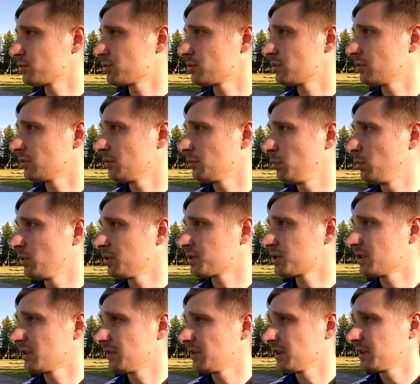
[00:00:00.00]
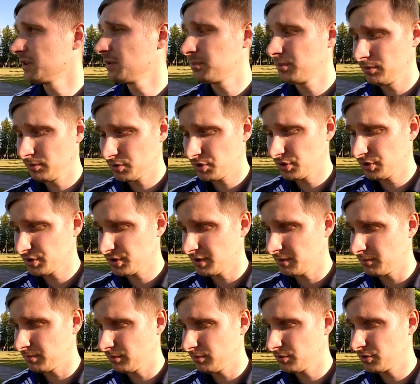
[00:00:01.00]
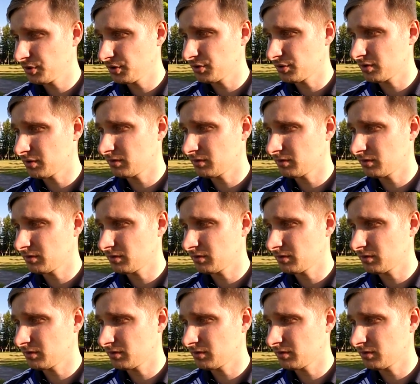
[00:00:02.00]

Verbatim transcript: что больше, наверное, не получилось, чем получилось.